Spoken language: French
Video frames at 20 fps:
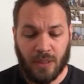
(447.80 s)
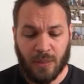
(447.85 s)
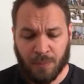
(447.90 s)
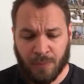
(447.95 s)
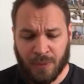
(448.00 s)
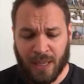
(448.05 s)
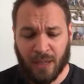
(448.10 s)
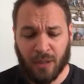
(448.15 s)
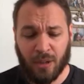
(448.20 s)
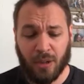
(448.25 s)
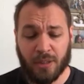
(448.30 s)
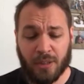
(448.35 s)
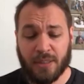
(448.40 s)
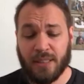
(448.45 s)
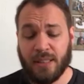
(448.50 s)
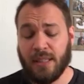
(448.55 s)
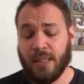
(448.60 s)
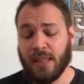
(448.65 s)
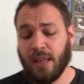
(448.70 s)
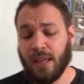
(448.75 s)
Pierre leur
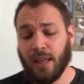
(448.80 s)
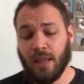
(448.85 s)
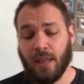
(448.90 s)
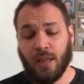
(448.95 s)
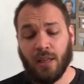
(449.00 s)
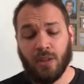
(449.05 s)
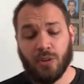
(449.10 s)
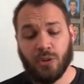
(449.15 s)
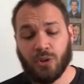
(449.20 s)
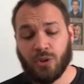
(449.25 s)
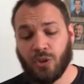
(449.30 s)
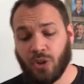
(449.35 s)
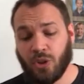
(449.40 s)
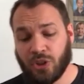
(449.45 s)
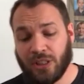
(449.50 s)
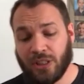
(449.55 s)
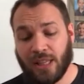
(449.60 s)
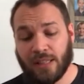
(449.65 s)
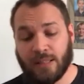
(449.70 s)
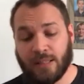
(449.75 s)
dit,
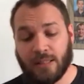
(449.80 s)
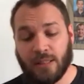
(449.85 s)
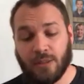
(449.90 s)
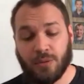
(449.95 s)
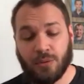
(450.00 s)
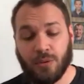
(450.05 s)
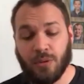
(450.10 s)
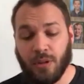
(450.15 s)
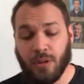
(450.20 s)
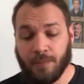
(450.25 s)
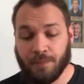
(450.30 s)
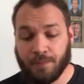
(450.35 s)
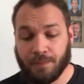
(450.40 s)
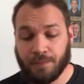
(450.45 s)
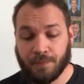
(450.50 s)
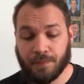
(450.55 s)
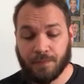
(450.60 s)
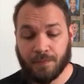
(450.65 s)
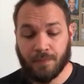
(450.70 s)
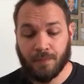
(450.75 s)
changez d'attitude
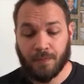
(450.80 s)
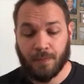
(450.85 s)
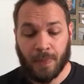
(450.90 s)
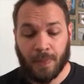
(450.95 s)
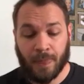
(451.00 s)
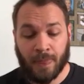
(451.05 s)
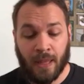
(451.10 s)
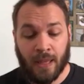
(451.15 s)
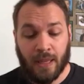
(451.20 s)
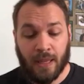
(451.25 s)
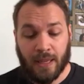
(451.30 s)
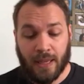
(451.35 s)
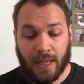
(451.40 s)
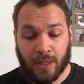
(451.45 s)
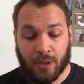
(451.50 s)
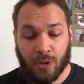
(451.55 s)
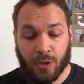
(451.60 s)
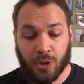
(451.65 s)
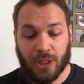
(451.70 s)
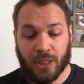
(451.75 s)

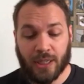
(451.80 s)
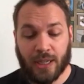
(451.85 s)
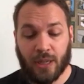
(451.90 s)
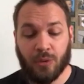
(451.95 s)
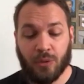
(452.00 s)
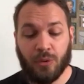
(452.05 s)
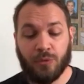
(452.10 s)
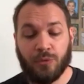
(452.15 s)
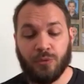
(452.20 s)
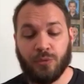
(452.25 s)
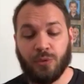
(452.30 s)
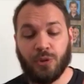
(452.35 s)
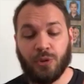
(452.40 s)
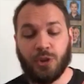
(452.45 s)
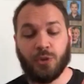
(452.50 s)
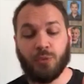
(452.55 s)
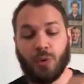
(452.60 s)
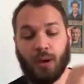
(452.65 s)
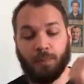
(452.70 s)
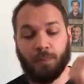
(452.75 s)
et que chacun de vous
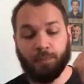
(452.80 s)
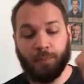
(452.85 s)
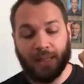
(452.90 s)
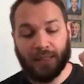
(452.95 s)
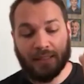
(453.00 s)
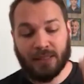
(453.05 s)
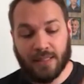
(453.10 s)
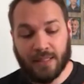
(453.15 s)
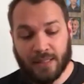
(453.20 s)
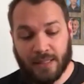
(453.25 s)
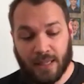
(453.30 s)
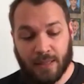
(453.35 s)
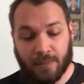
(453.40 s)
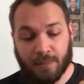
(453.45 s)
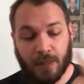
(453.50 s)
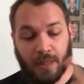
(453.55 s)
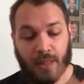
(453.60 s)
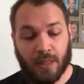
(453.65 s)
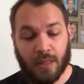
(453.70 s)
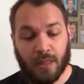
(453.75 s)
soit
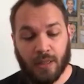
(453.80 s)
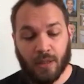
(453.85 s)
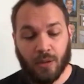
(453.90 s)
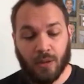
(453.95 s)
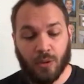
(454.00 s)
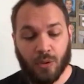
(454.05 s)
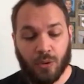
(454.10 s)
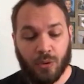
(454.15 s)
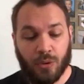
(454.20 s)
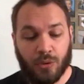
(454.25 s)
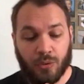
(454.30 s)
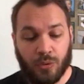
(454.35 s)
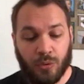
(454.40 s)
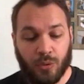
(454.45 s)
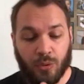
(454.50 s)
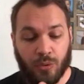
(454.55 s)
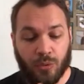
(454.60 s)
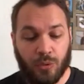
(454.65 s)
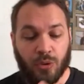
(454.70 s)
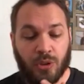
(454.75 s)
baptisé au
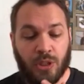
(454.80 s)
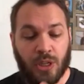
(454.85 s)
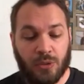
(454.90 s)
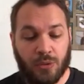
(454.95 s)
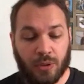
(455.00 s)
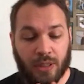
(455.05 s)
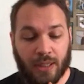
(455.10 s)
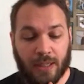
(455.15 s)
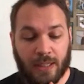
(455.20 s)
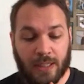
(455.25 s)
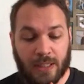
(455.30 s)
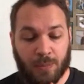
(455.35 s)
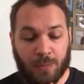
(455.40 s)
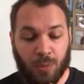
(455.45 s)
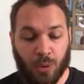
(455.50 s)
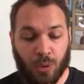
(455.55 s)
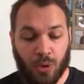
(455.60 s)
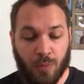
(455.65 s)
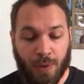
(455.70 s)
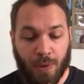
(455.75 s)
nom de Jésus-Christ
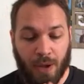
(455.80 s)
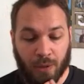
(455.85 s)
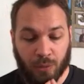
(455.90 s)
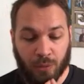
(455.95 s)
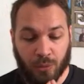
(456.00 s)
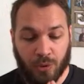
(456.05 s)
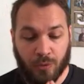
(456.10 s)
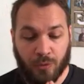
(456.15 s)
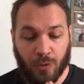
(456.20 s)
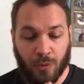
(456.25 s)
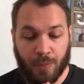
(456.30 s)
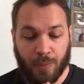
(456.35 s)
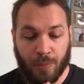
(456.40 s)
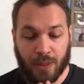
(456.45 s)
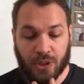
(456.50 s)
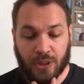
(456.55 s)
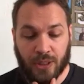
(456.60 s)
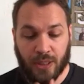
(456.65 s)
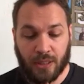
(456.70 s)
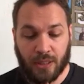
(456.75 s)
pour le pardon de vos
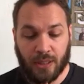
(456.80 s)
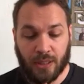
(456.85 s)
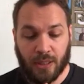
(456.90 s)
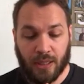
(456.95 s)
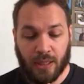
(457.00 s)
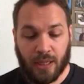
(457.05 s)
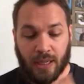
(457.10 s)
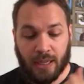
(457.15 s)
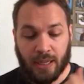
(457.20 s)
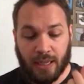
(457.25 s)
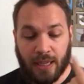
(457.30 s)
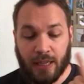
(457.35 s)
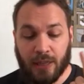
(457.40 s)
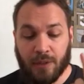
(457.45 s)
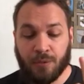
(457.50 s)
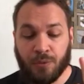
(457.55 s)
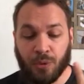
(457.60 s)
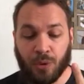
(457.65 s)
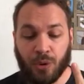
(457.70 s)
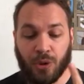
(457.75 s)
péchés, et
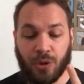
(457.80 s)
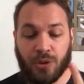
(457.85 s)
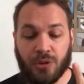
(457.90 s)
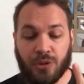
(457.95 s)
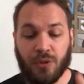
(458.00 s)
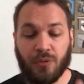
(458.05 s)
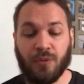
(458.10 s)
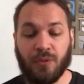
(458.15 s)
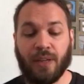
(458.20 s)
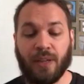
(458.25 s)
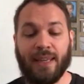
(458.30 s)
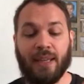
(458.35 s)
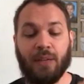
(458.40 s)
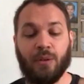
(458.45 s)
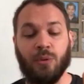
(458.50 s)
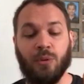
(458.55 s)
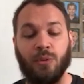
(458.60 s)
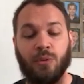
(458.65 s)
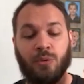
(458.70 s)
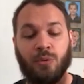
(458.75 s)
vous recevrez
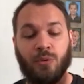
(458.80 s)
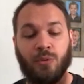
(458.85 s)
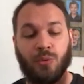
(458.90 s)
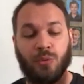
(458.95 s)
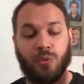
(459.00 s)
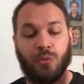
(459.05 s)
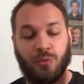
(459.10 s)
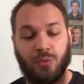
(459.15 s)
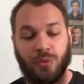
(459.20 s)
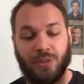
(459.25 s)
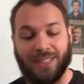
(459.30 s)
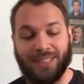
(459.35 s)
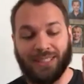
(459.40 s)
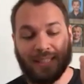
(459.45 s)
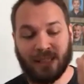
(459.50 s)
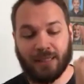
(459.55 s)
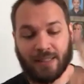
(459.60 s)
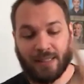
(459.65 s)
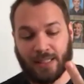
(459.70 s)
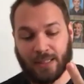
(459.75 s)
le don du
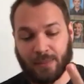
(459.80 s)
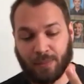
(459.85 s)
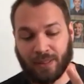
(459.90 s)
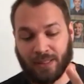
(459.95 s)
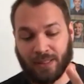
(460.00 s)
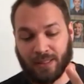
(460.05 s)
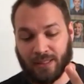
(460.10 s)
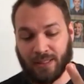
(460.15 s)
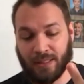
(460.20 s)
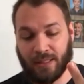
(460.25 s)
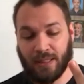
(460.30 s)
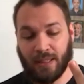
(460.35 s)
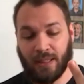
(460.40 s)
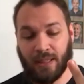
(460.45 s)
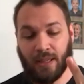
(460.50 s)
Saint-Esprit.